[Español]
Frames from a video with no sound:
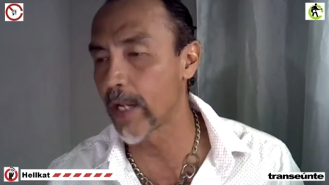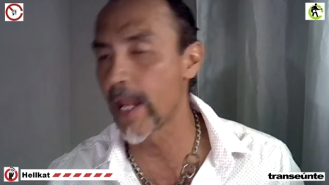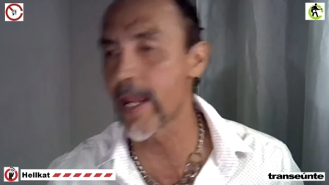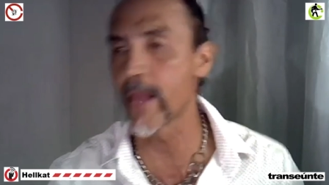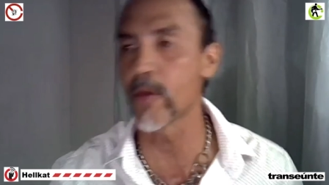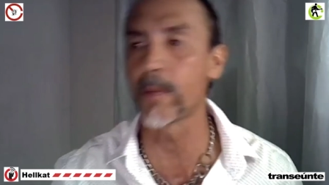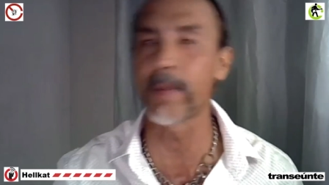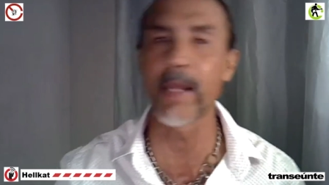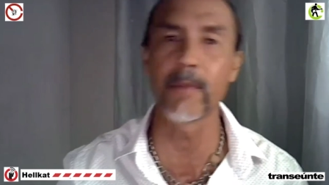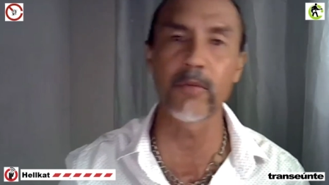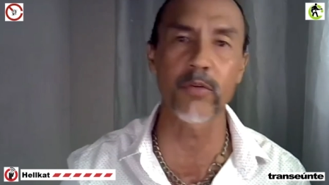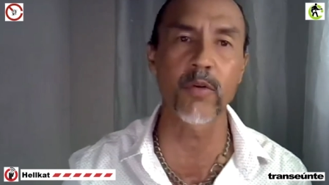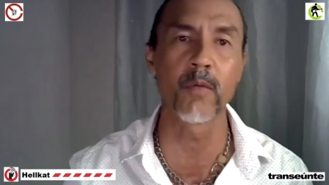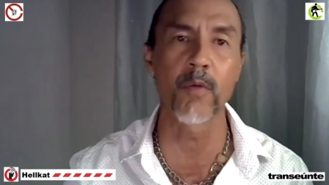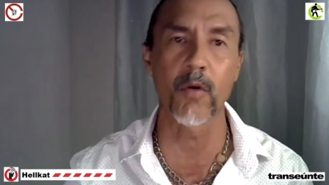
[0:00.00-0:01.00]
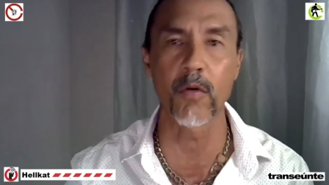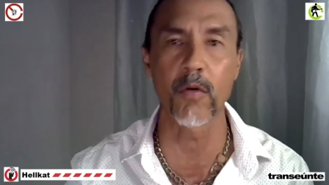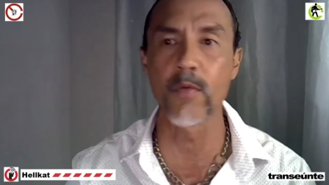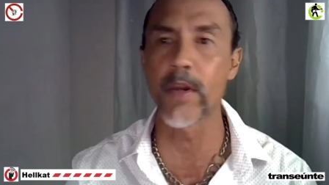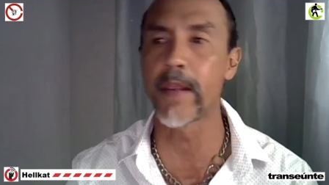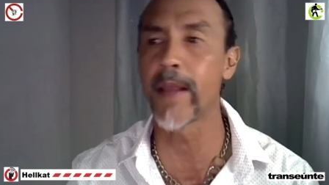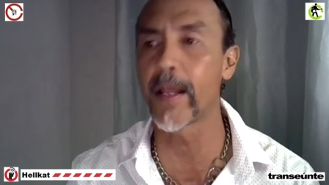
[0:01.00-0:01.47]
que ya adoptamos como
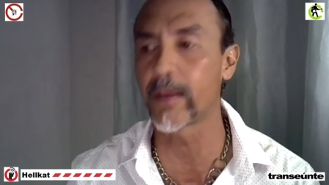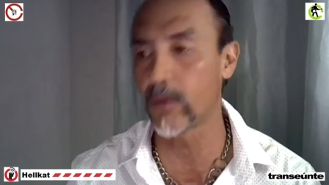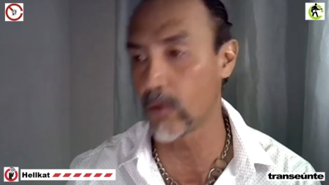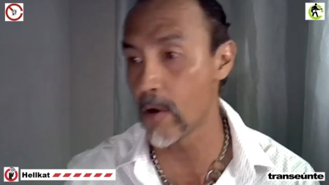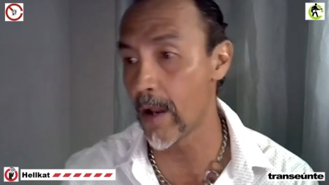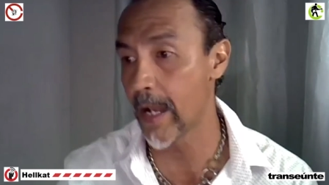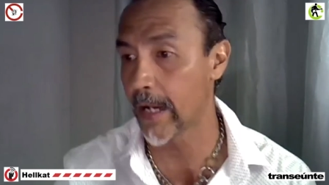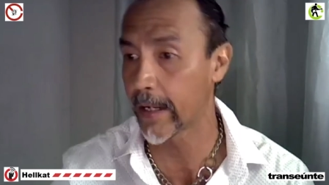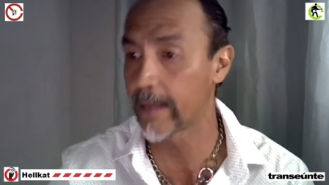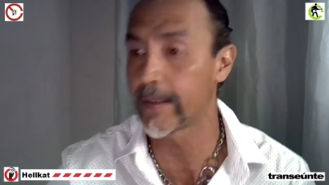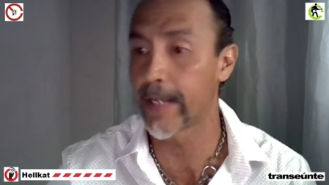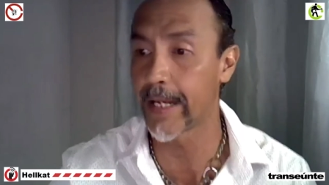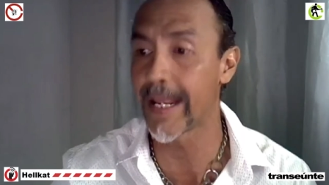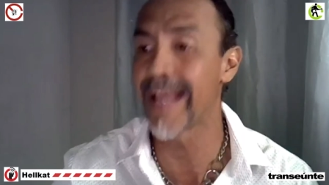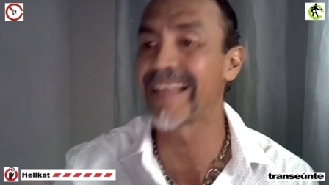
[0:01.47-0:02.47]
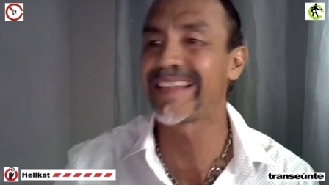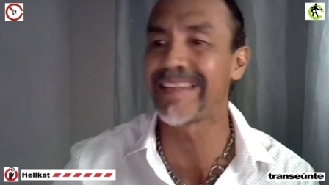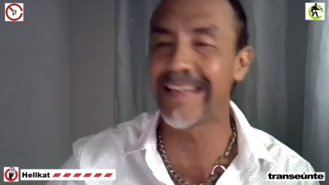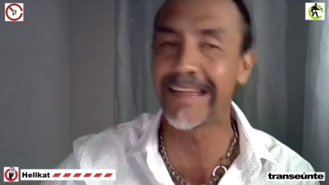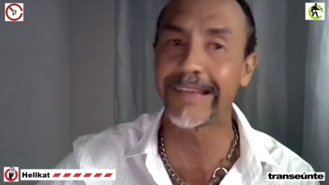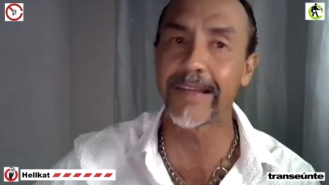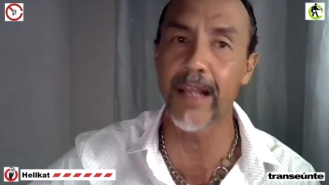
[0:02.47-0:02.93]
comunidad, toda la gente que
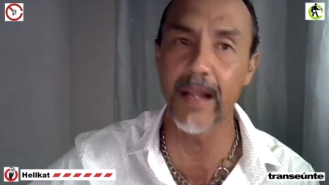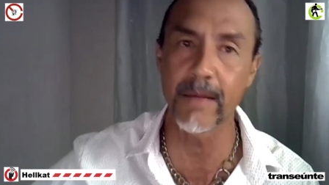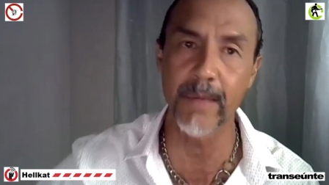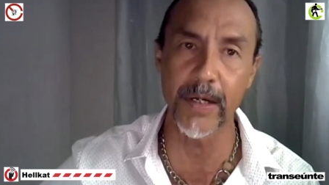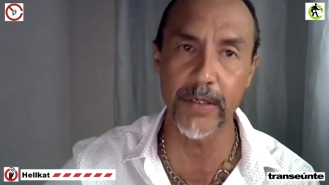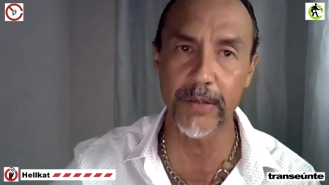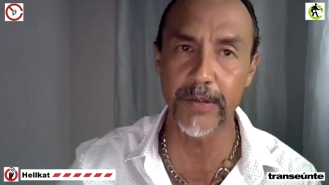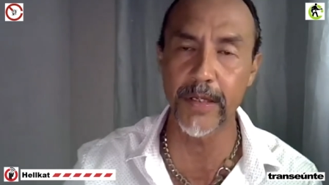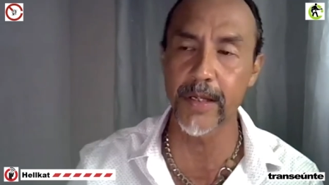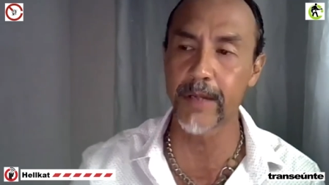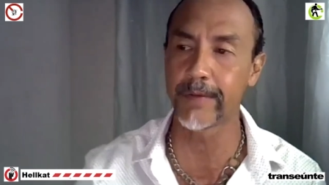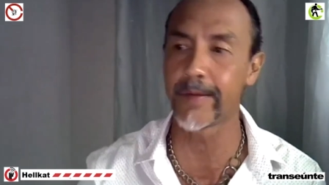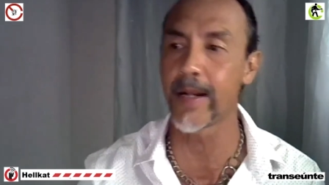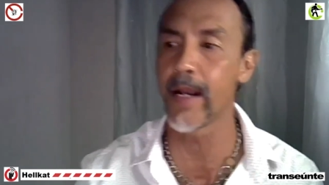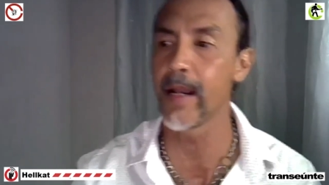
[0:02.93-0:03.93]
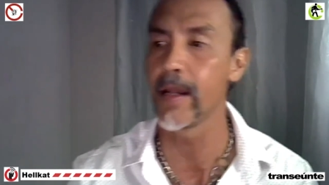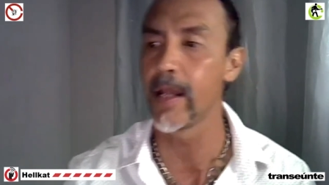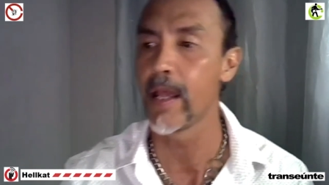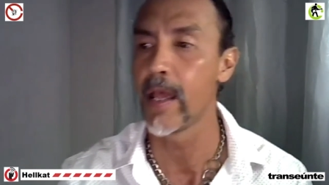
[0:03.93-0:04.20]
asiste a la marcha siniestra,